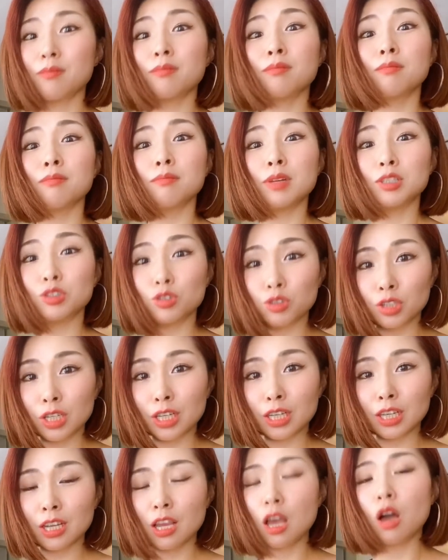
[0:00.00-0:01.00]
別
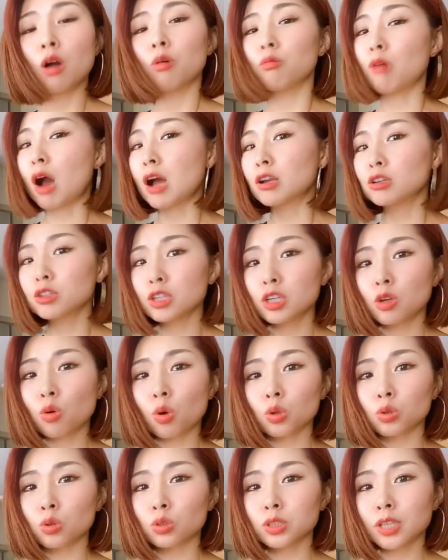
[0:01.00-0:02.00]
に悪いこ
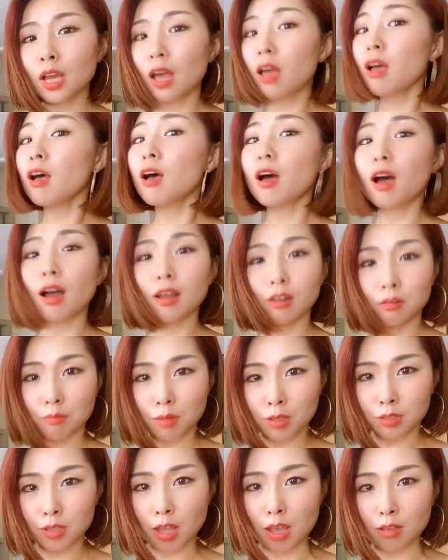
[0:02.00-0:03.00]
とじゃありま
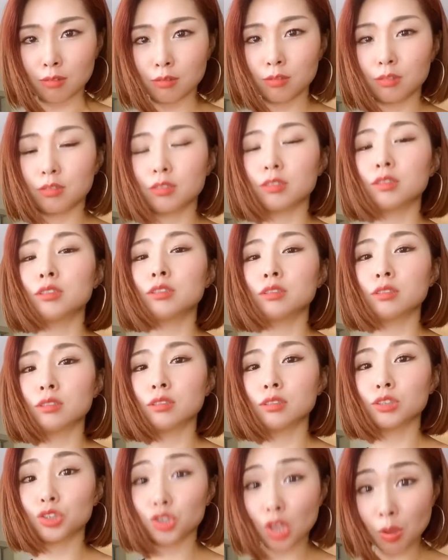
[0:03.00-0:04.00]
せん
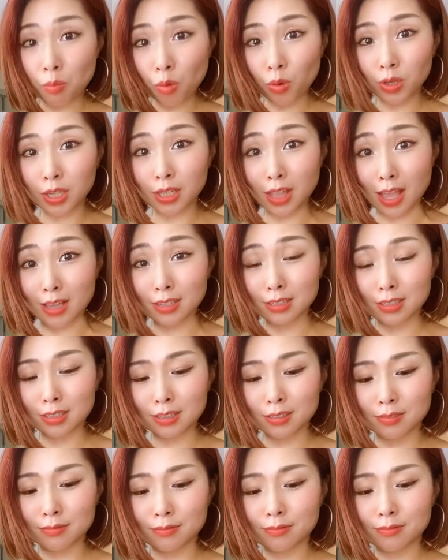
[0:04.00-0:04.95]
してもいいです